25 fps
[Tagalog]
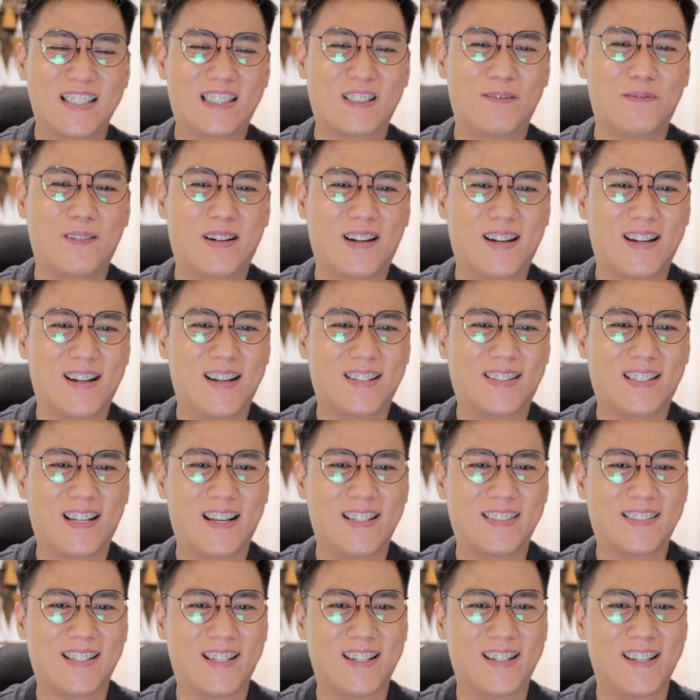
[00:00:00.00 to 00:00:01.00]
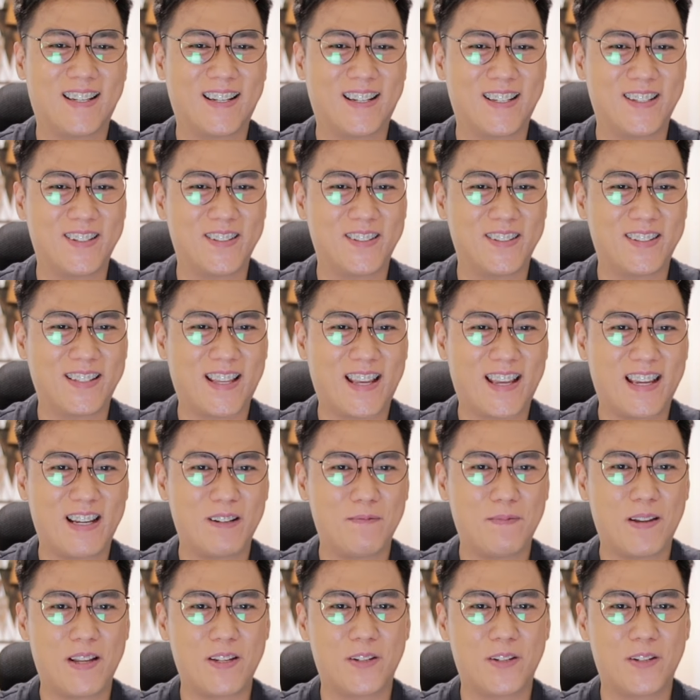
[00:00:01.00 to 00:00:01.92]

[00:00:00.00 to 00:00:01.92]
sa mga teleserye ngayon dahil